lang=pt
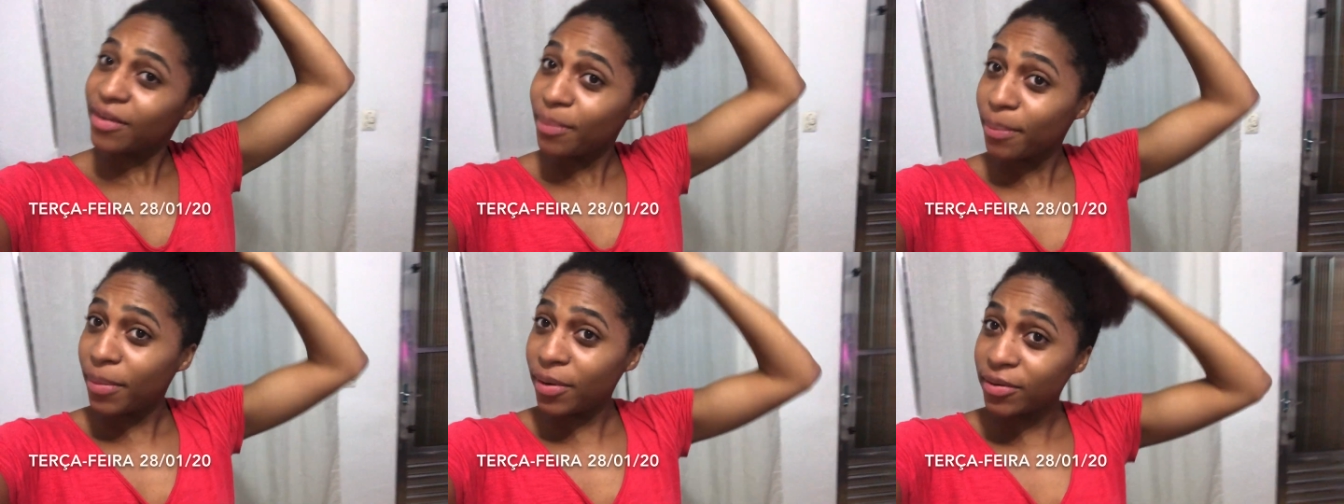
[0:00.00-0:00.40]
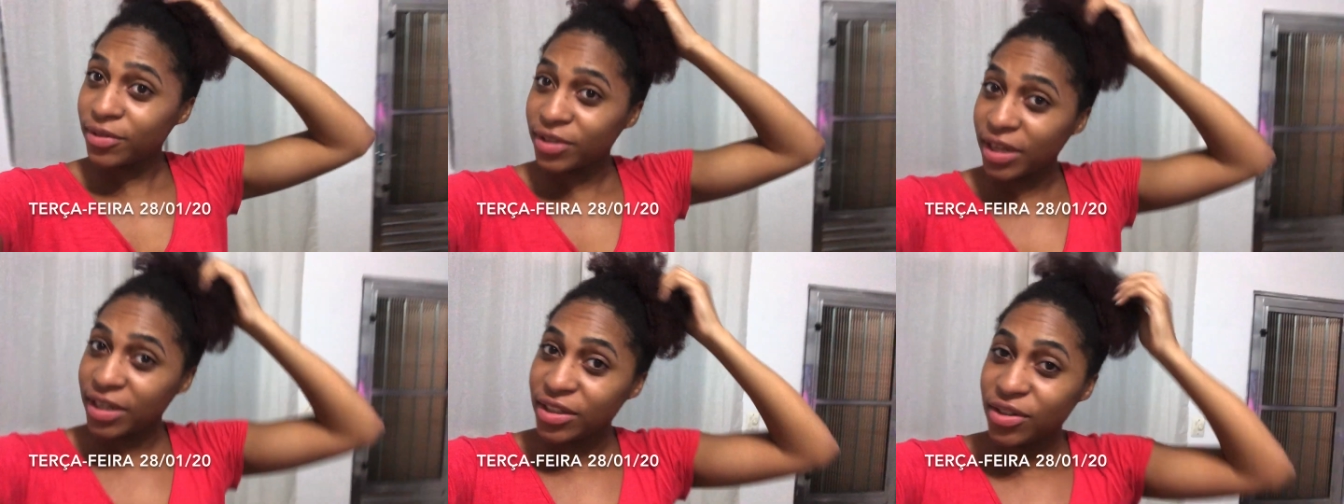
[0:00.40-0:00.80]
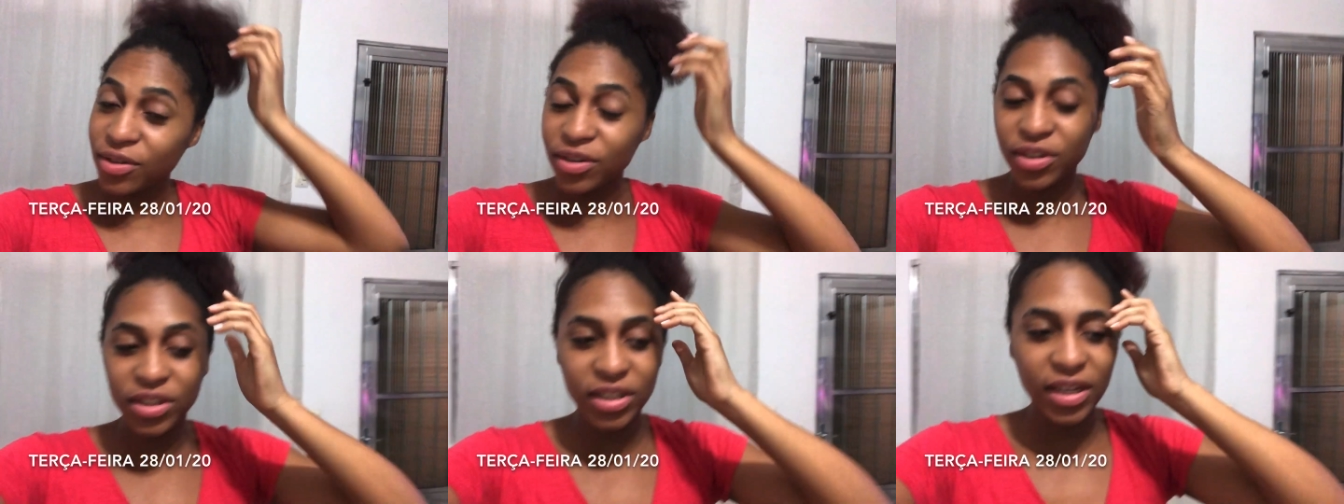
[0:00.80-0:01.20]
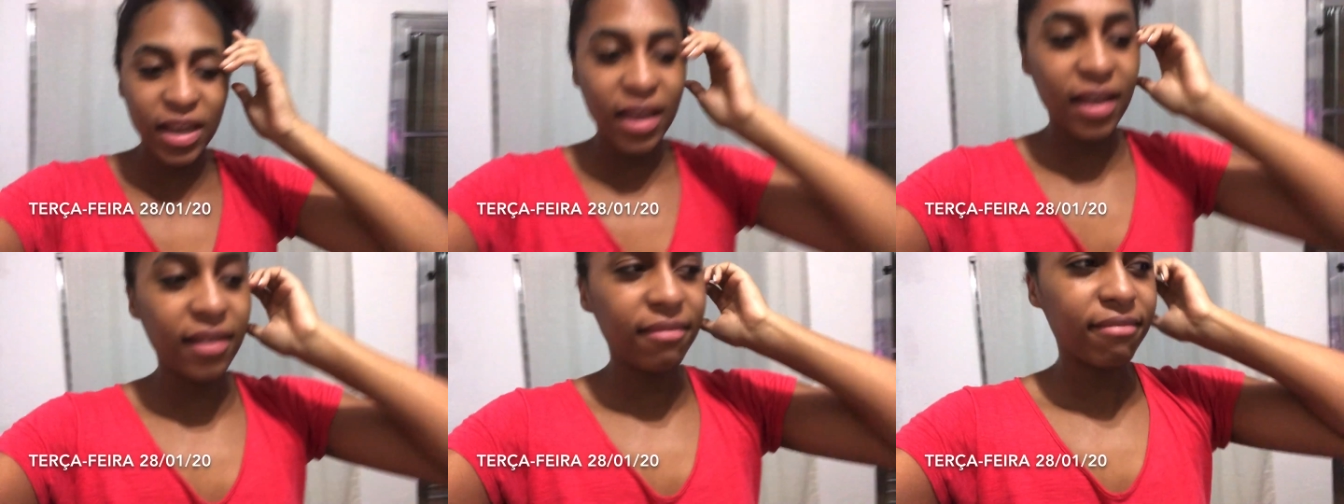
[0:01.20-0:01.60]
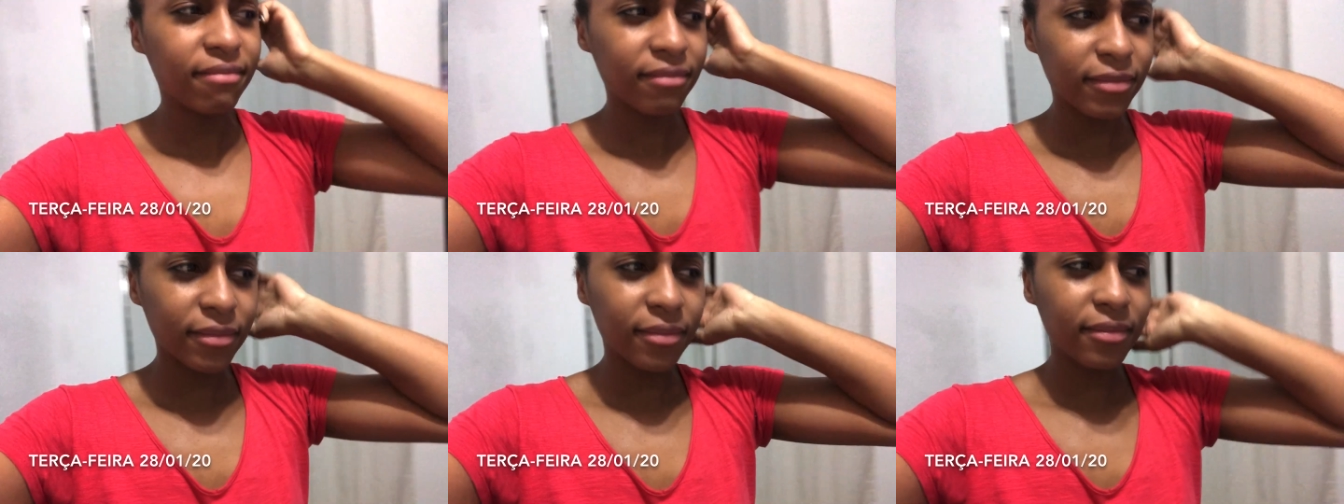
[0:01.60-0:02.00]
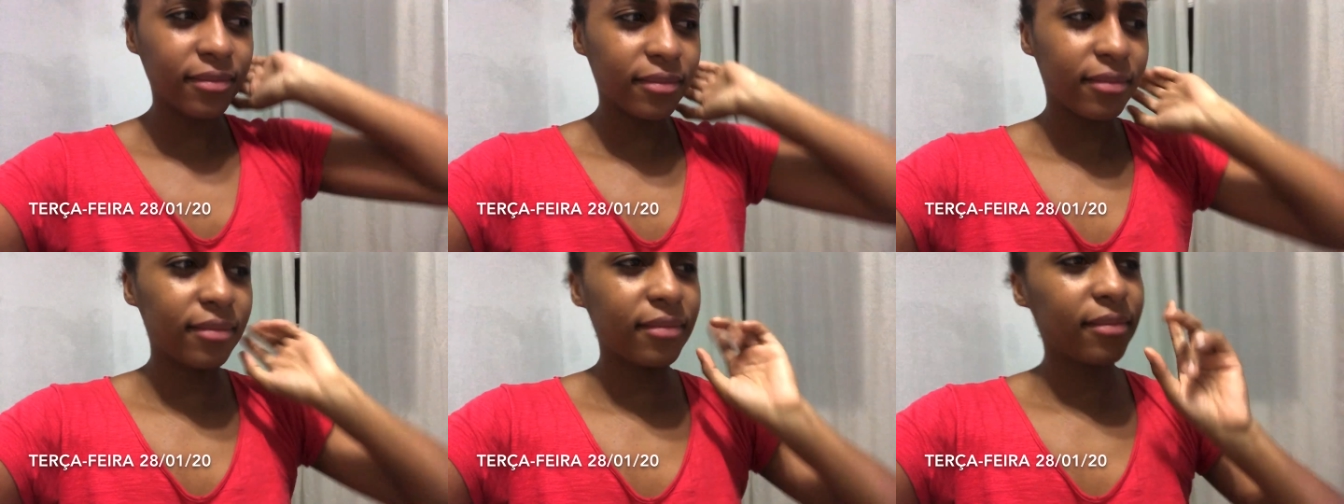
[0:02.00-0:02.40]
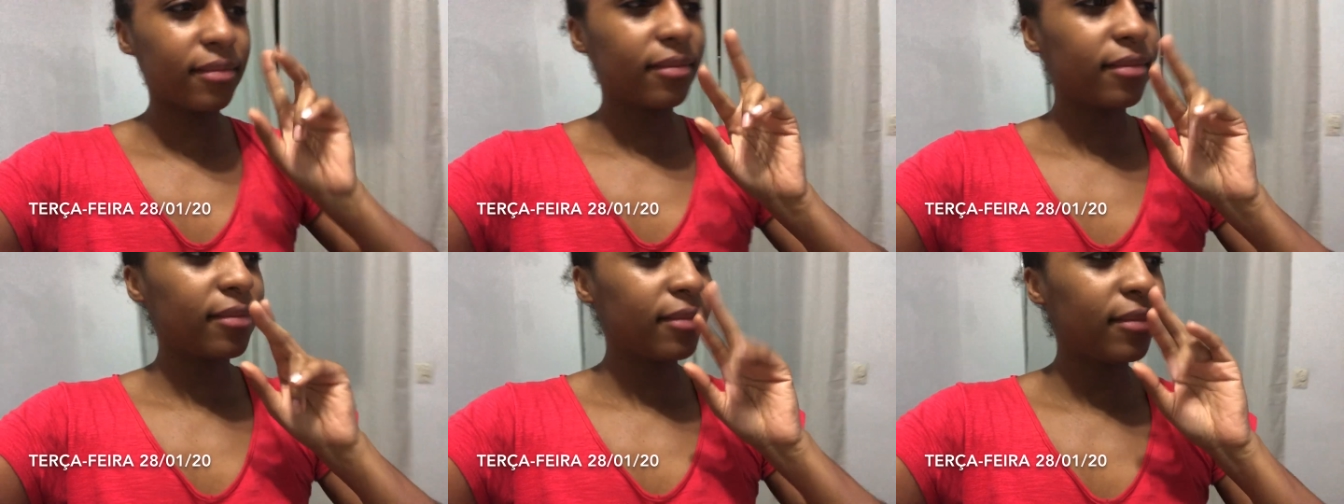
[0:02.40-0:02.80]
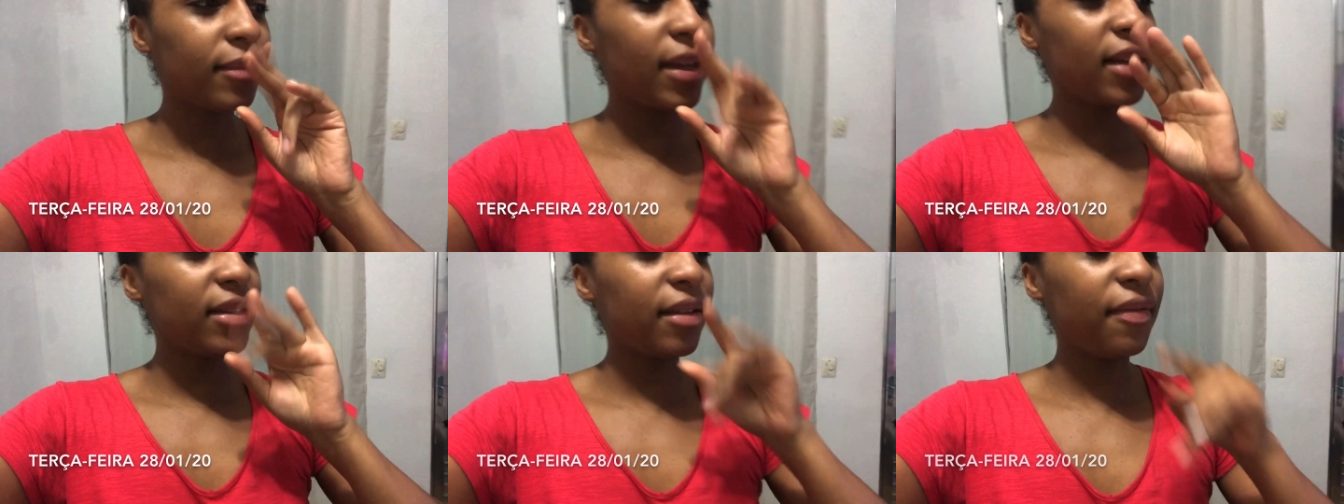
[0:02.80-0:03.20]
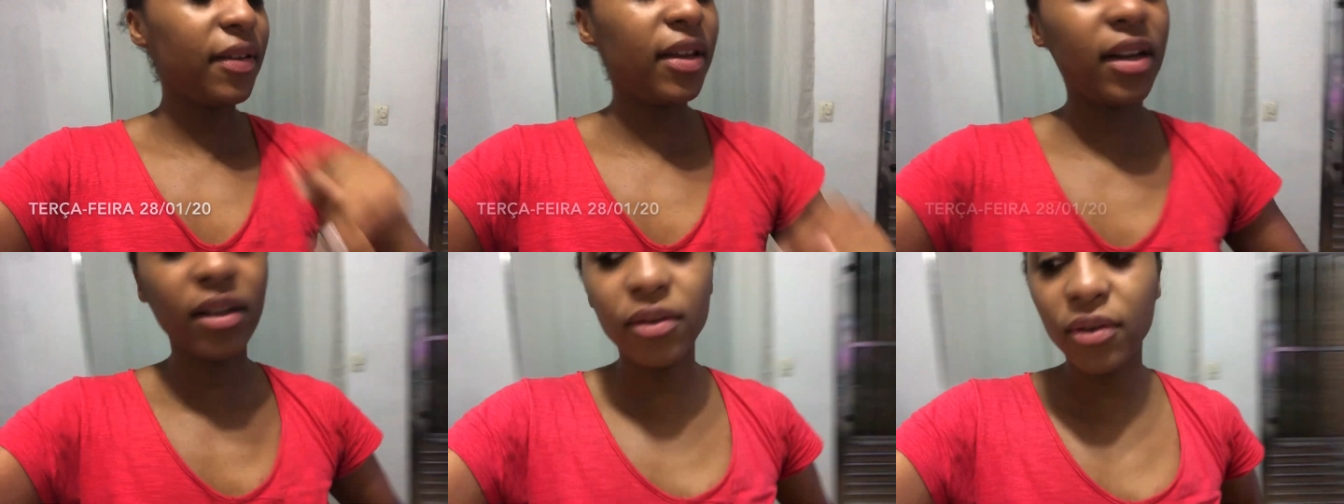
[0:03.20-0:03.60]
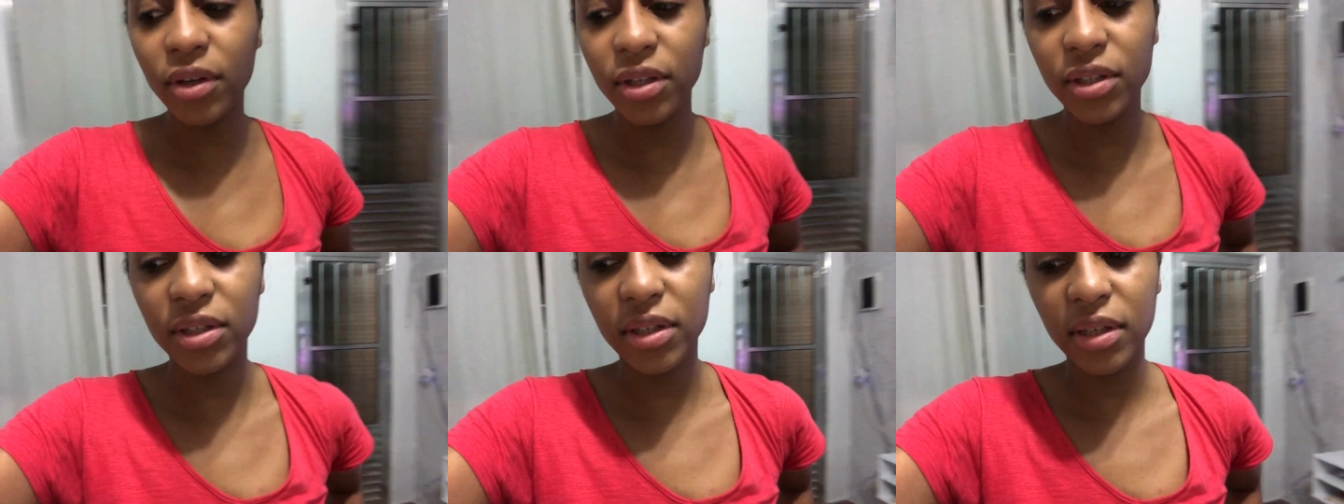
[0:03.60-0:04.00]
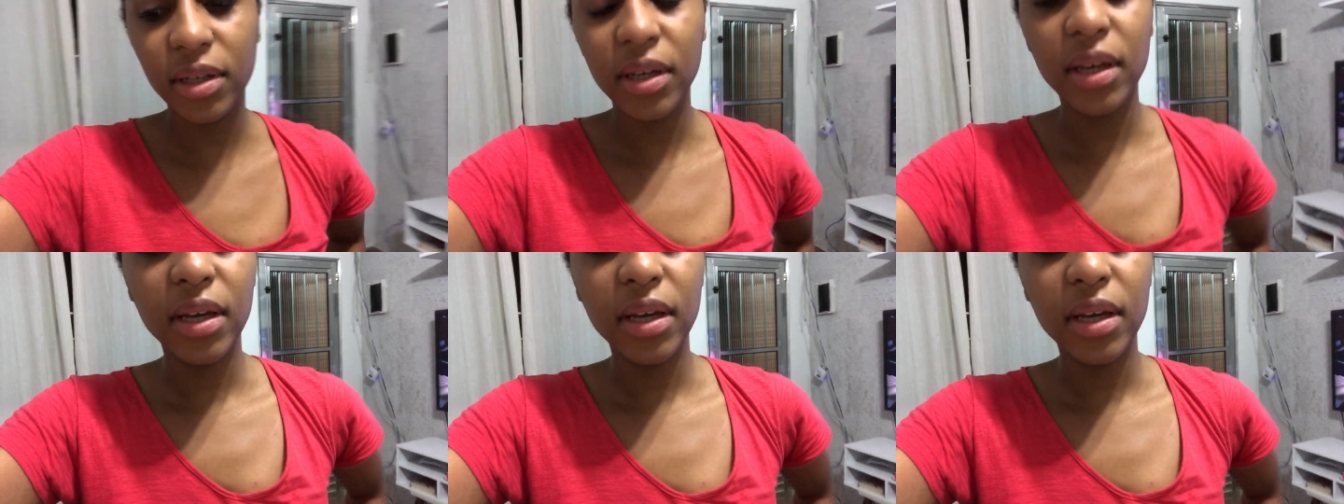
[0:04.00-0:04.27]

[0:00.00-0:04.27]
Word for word: Bom, gente, hoje é tá terça-feira à noite